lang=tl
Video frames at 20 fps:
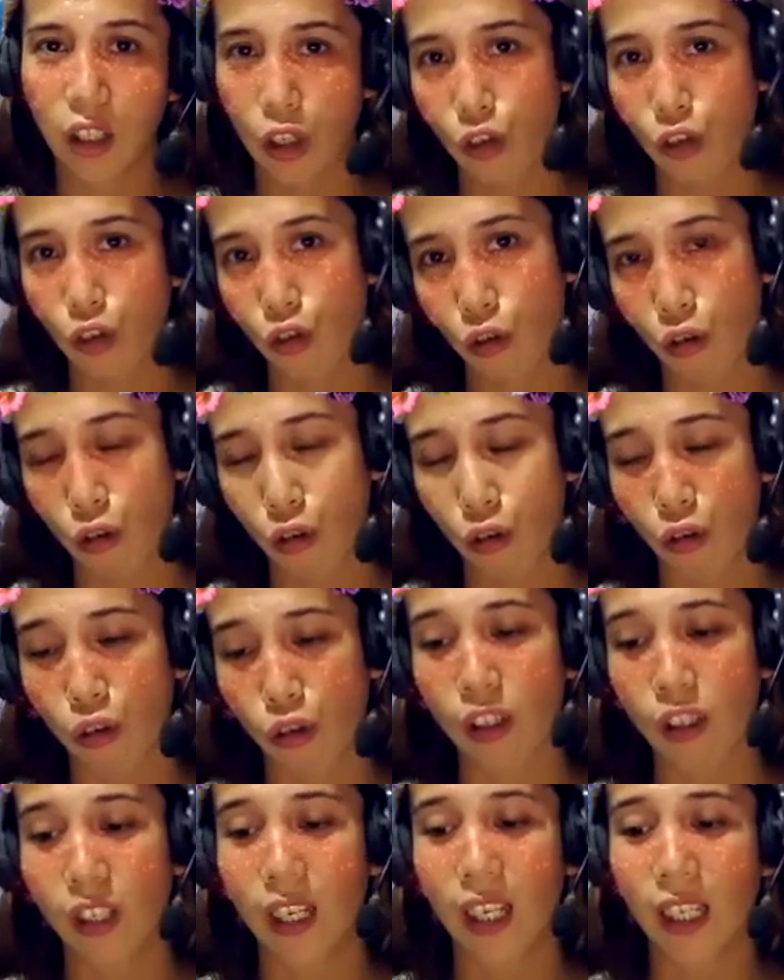
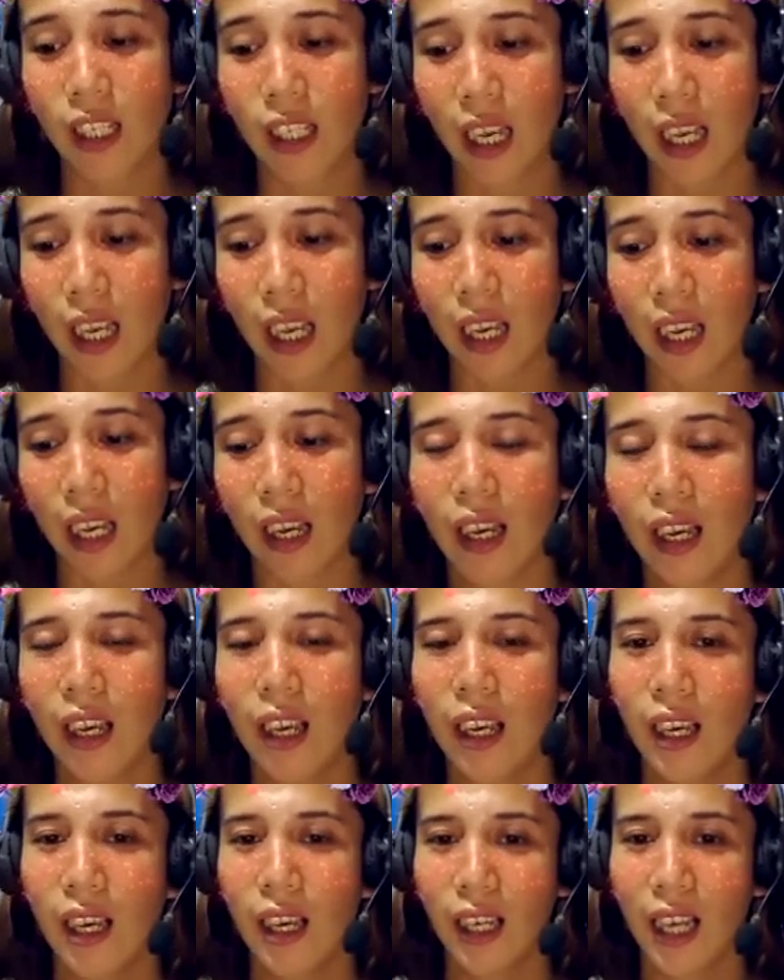teachers kasi
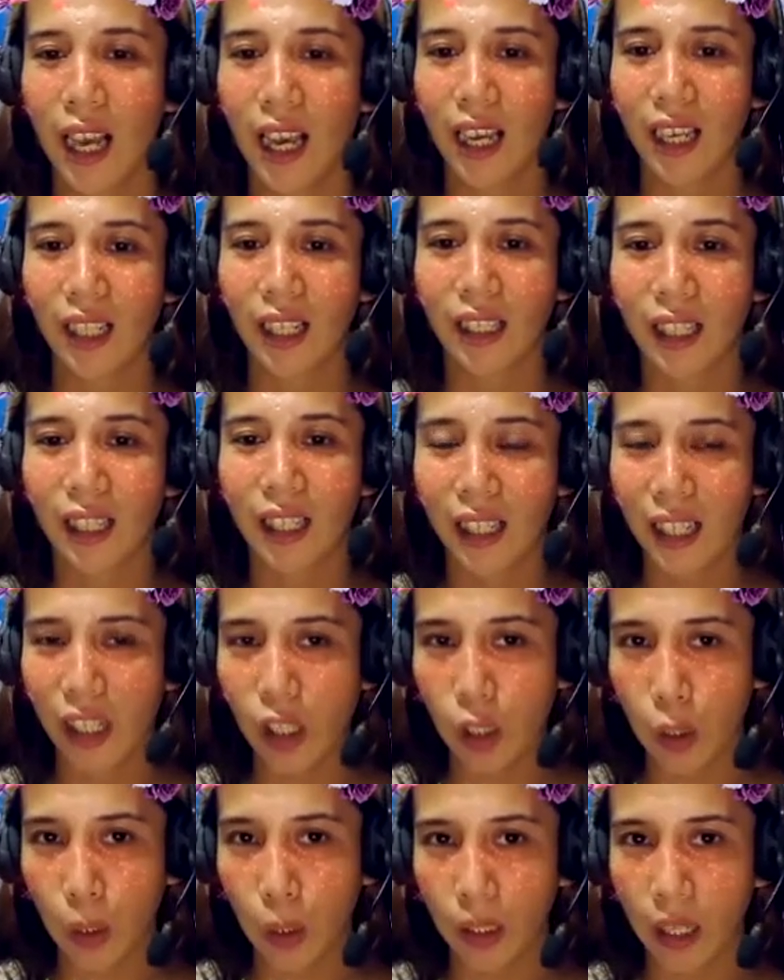kahit
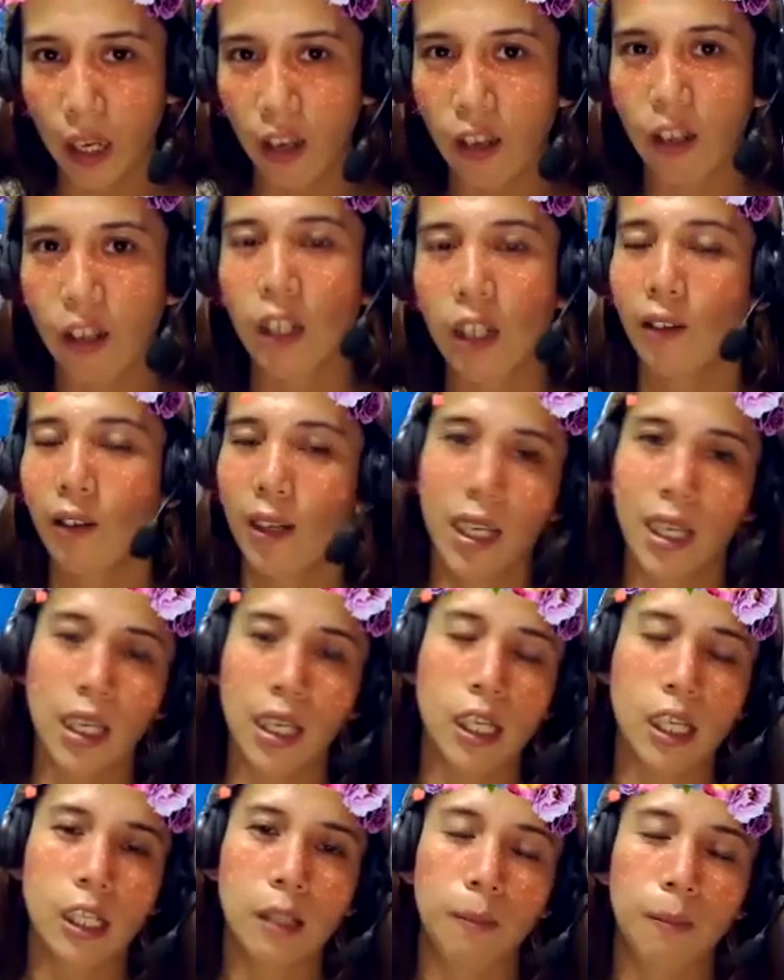nag-install tayo ng
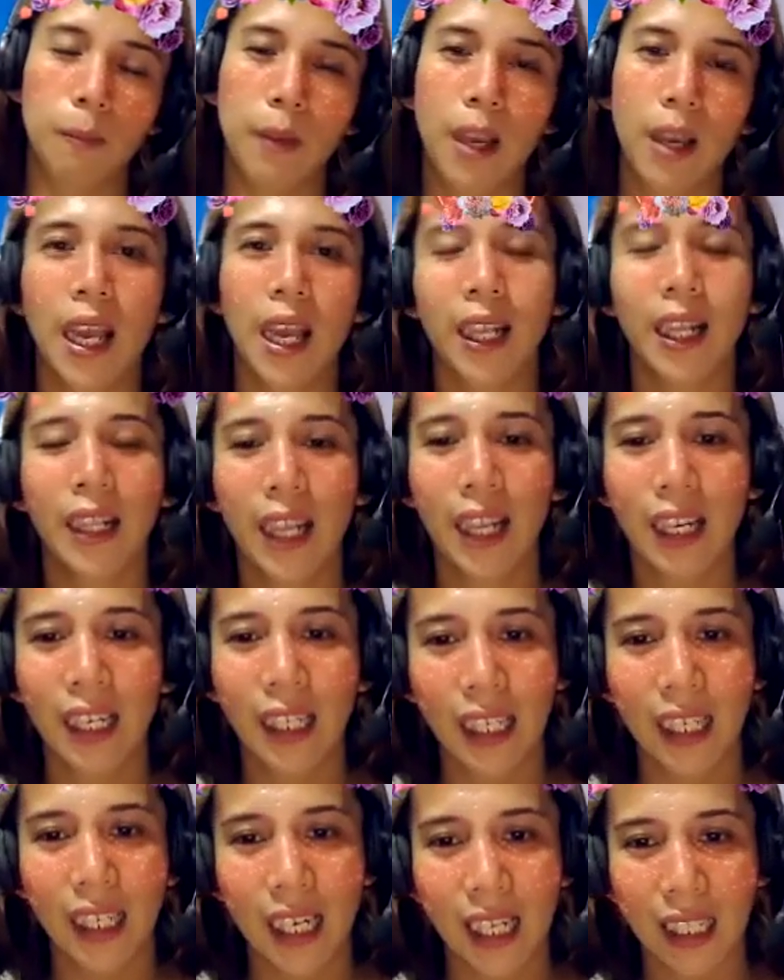Crisp and then
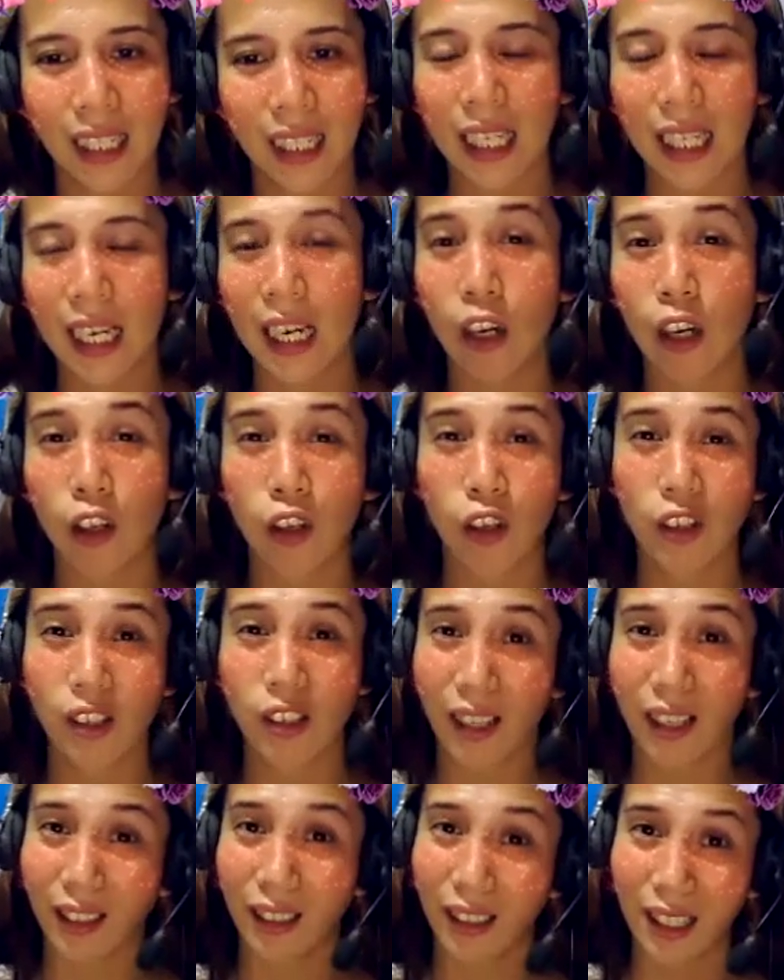hindi natin ginalaw yung
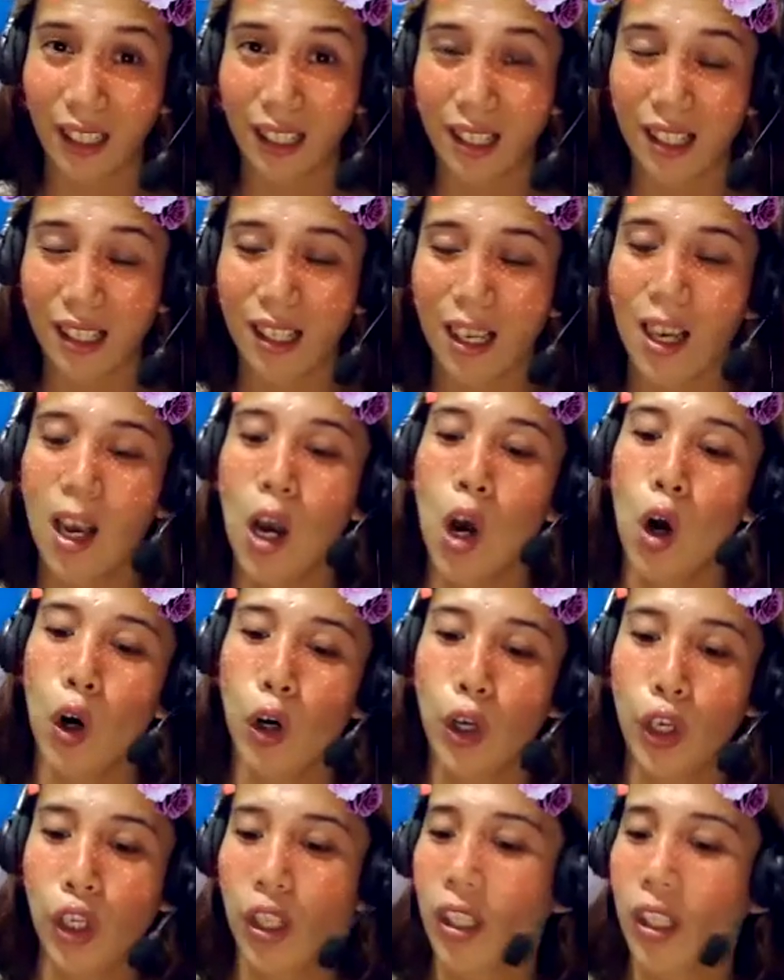settings
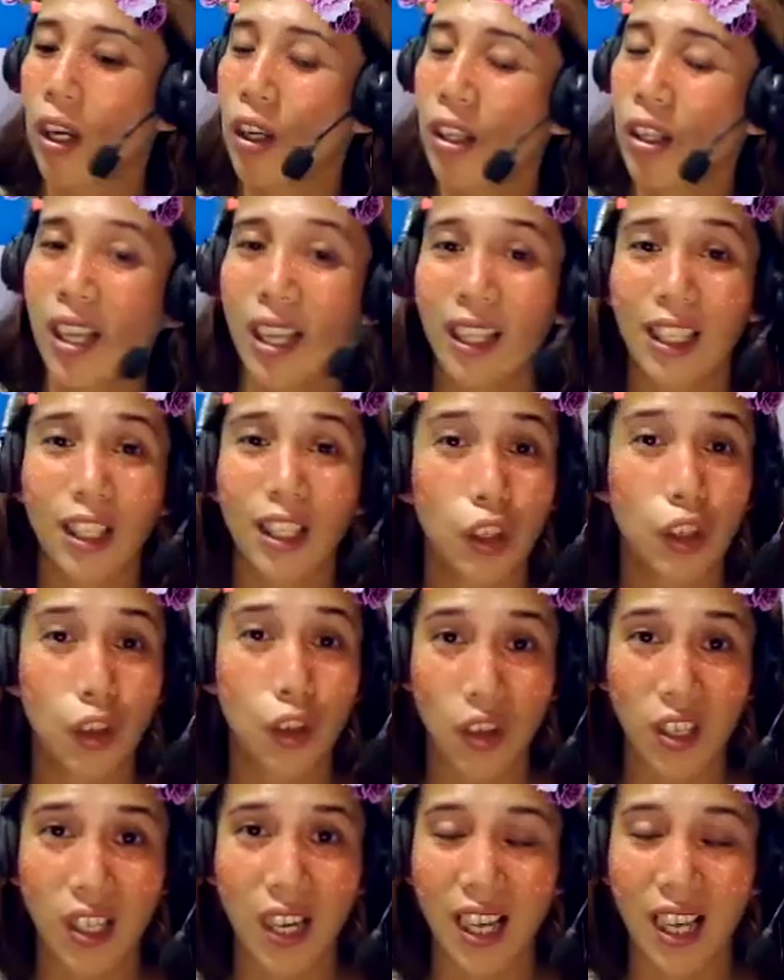or yung sound settings
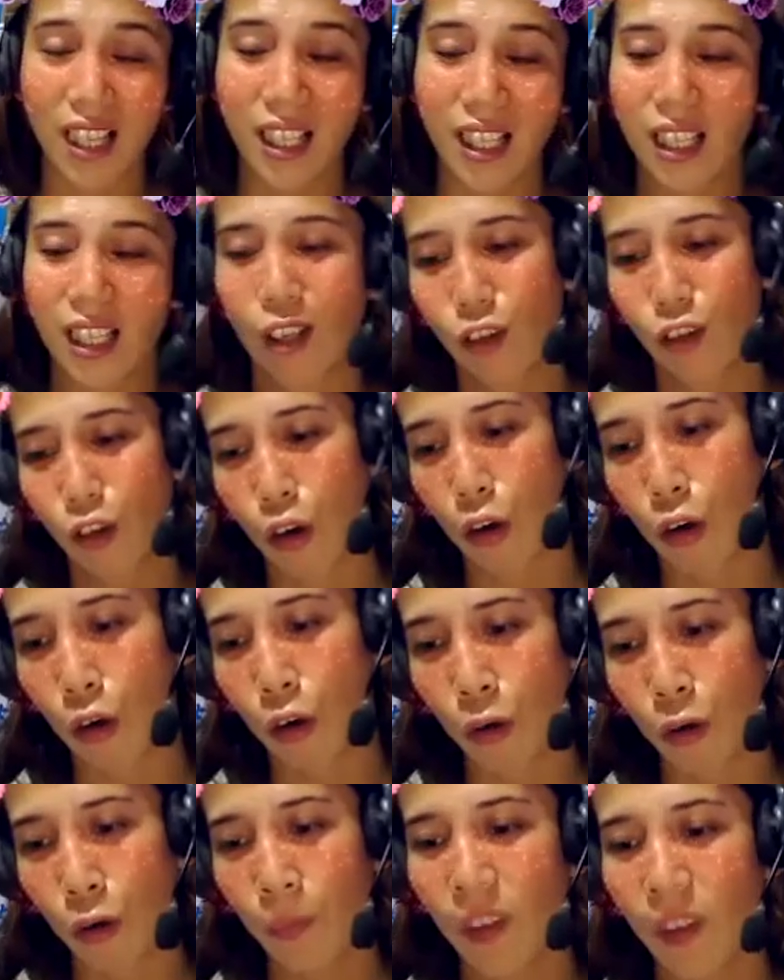useless.
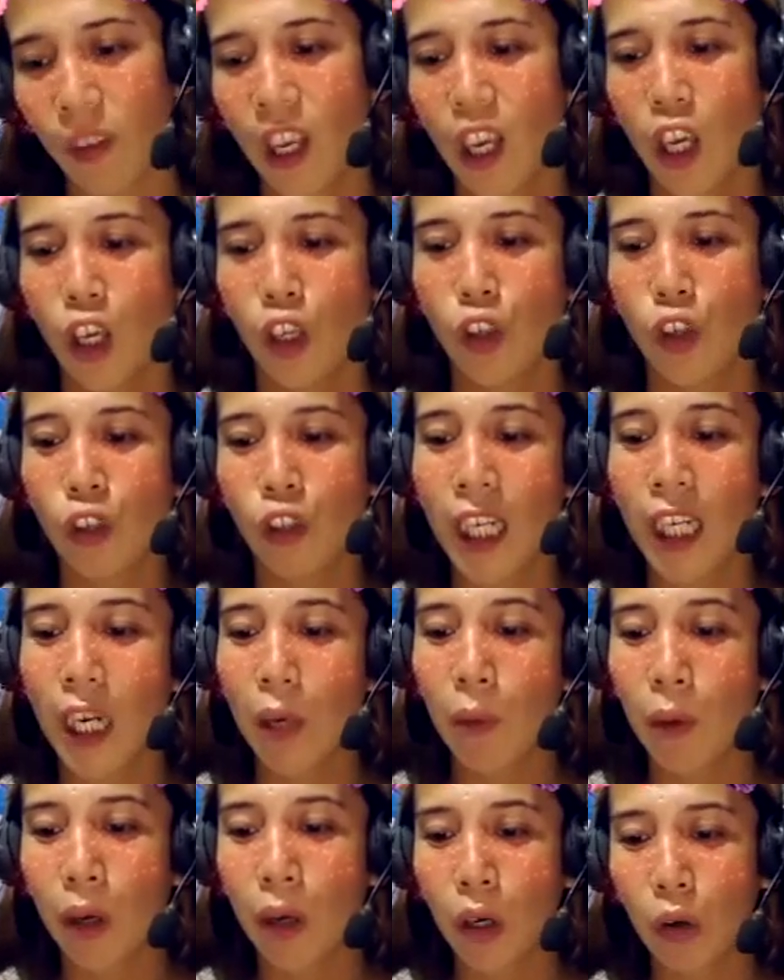So, yung
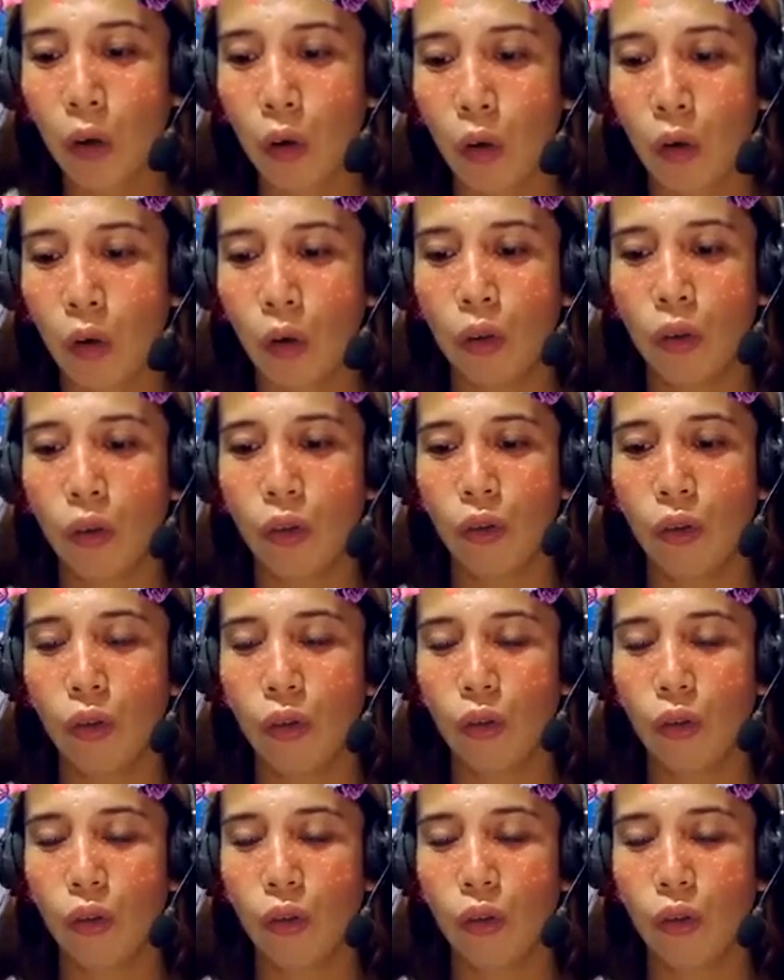ginawa ko,